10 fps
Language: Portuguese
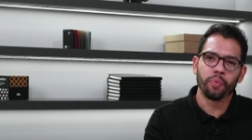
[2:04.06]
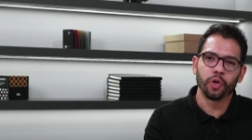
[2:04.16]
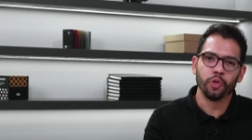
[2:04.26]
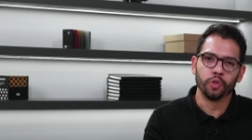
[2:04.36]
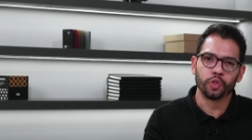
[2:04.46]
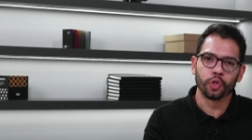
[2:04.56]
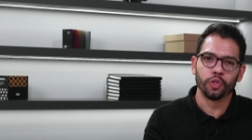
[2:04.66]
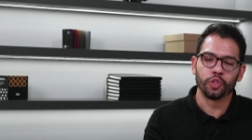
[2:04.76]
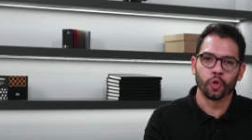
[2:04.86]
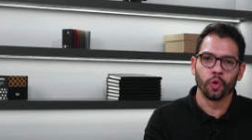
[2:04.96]
produtos
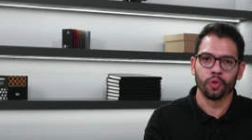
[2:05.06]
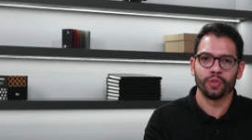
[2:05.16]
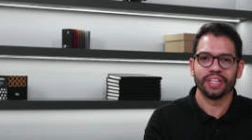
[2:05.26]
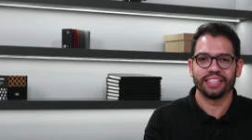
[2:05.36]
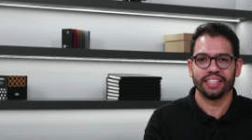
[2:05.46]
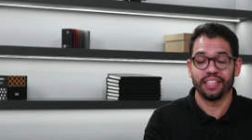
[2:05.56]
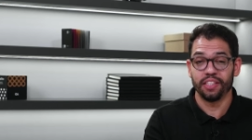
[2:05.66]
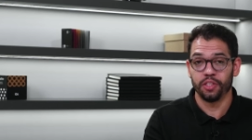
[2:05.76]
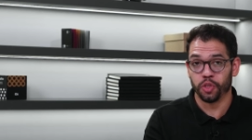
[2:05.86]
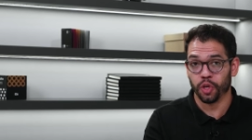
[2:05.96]
com desconto na
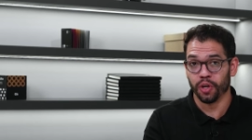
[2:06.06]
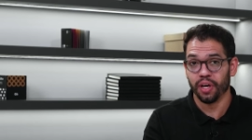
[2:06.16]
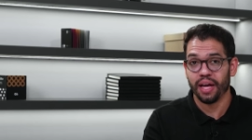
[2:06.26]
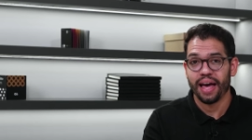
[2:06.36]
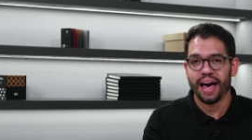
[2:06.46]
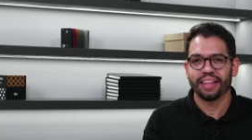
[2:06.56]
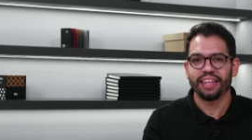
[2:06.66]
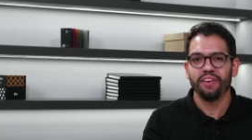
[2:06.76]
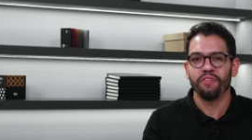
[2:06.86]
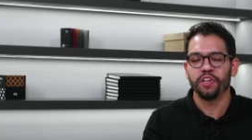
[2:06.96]
C6 Store
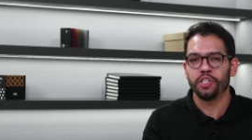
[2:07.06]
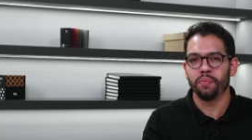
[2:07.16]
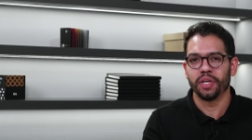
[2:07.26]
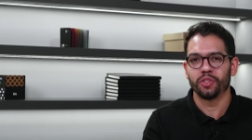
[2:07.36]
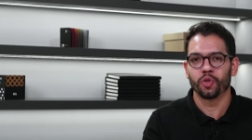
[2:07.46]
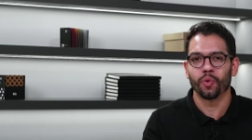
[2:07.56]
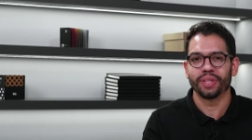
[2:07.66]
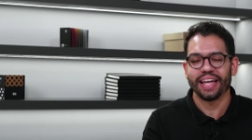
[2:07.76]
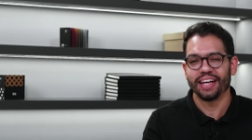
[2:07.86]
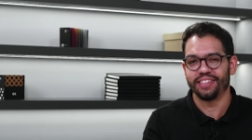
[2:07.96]
até investimentos com
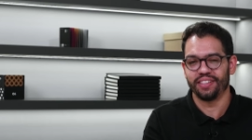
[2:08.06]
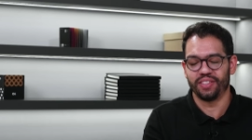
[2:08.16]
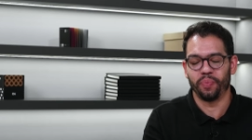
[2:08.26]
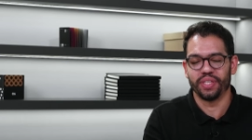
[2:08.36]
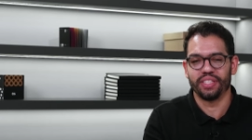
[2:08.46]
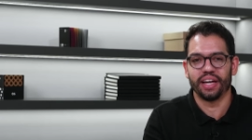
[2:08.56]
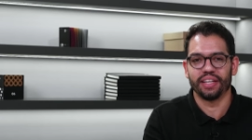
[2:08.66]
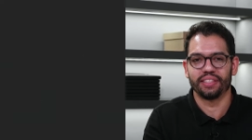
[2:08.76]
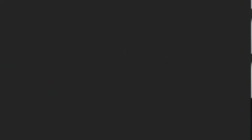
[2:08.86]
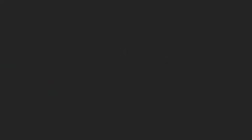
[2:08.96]
taxas
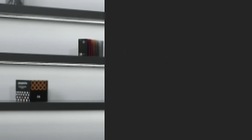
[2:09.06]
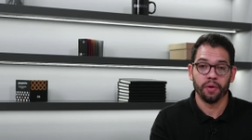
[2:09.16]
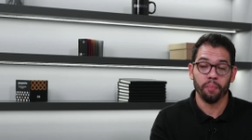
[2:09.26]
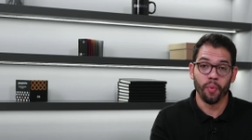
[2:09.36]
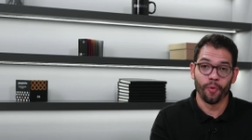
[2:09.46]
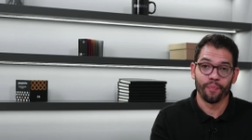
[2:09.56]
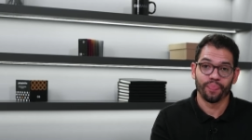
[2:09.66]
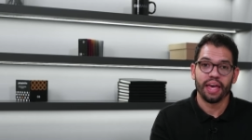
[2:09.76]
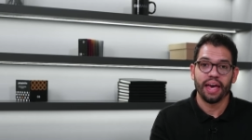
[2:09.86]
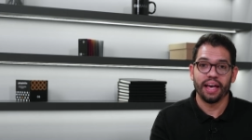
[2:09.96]
especiais. Bom,
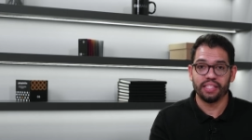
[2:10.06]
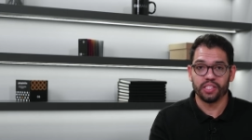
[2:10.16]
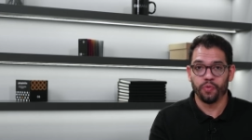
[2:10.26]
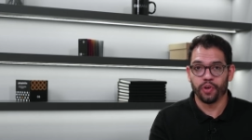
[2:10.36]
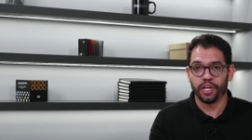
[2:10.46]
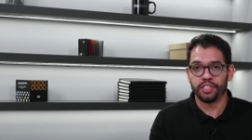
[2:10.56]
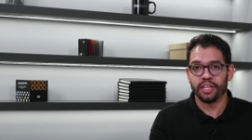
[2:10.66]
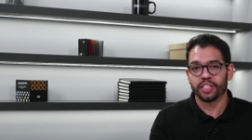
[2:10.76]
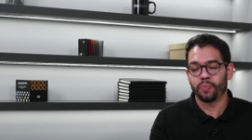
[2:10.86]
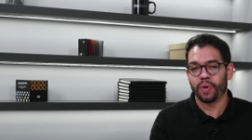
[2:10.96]
essas foram as
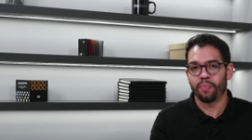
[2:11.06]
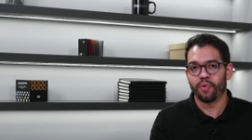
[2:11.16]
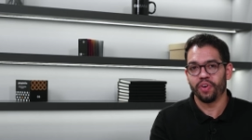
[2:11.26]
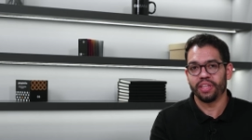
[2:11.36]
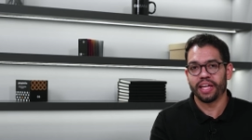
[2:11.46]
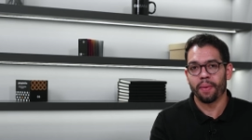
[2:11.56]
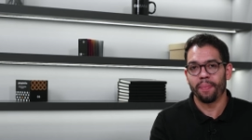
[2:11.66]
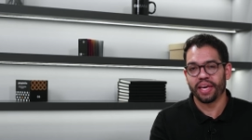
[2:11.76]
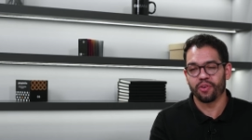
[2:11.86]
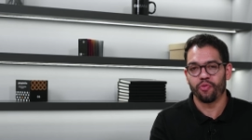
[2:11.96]
dicas para aproveitar a
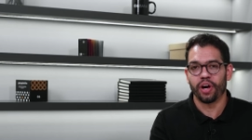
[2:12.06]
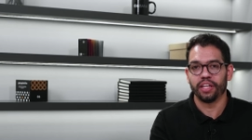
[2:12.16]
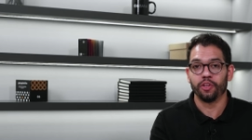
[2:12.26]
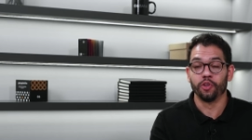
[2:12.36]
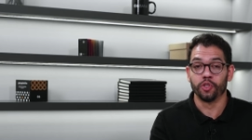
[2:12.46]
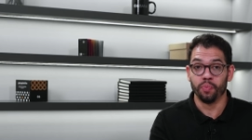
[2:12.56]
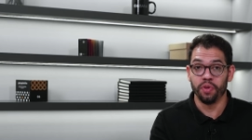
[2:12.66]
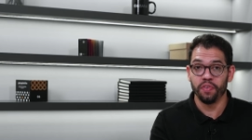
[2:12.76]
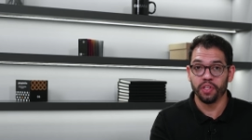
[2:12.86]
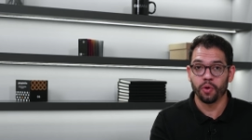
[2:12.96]
Black Friday
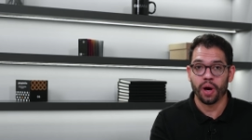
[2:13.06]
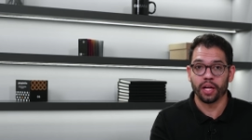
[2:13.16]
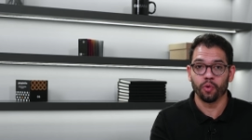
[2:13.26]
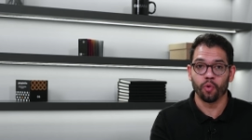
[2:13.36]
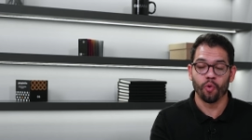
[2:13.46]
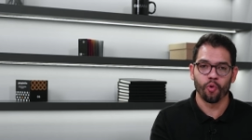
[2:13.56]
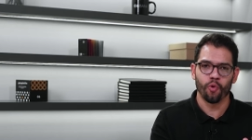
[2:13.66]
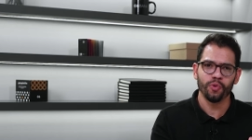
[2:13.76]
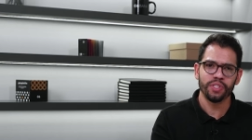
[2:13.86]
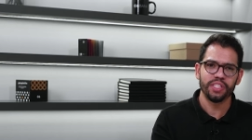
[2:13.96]
2024 com
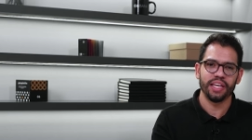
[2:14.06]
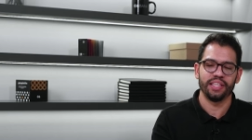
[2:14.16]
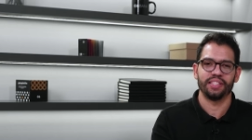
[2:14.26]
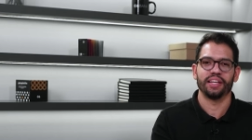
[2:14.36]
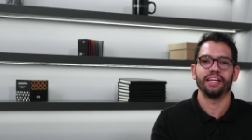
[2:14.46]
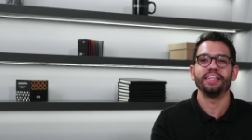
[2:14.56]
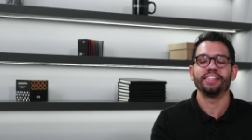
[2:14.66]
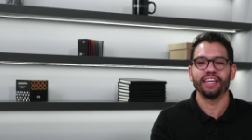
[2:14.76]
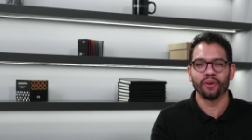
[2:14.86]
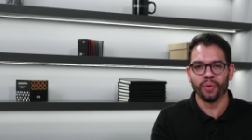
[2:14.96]
consciência e
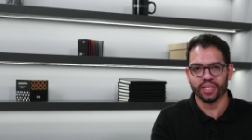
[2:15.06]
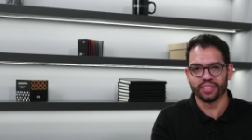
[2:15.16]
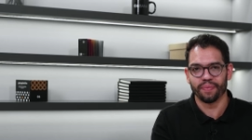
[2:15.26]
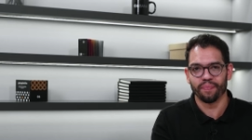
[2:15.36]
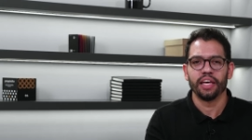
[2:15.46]
segurança.